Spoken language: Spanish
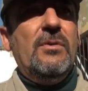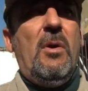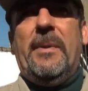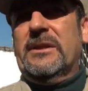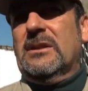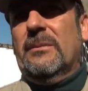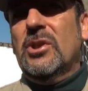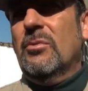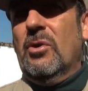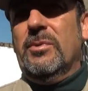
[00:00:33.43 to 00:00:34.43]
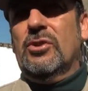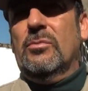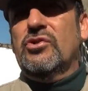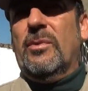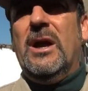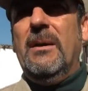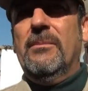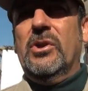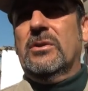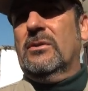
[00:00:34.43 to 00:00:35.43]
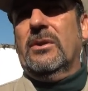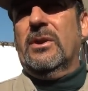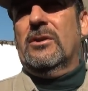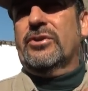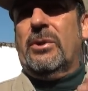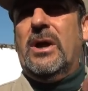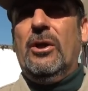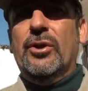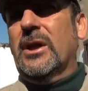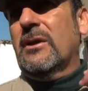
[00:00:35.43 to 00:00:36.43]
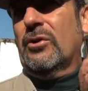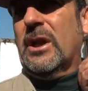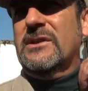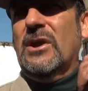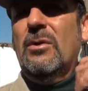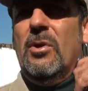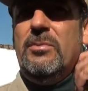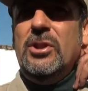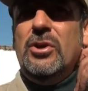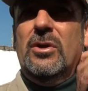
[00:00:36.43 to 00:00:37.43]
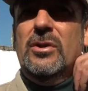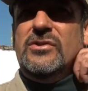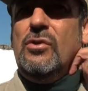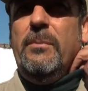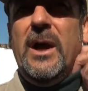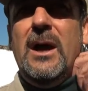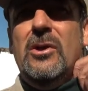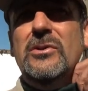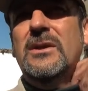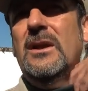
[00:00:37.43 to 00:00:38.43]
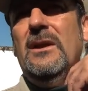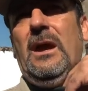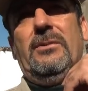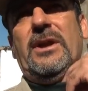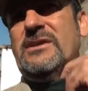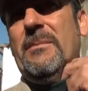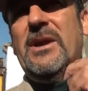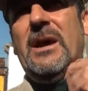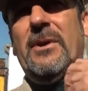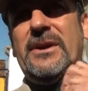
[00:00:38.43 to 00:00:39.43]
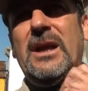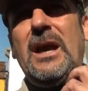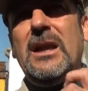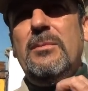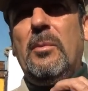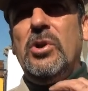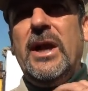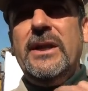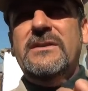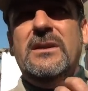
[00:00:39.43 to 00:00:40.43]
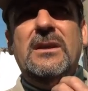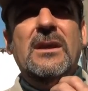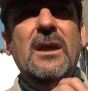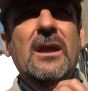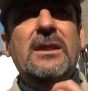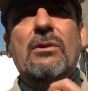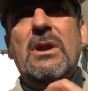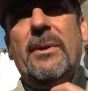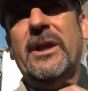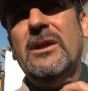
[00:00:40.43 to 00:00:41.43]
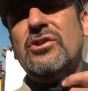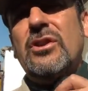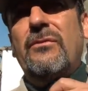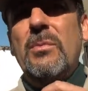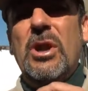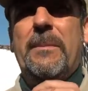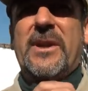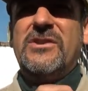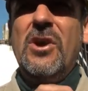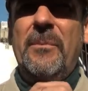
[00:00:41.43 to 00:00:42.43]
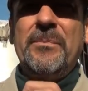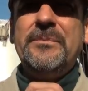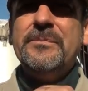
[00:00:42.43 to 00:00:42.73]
fuimos parte también de un movimiento mucho más amplio, que donde habían los trabajadores organizados movimientos desocupados, habían asambleas barriales y populares y de alguna manera nosotros fuimos la expresión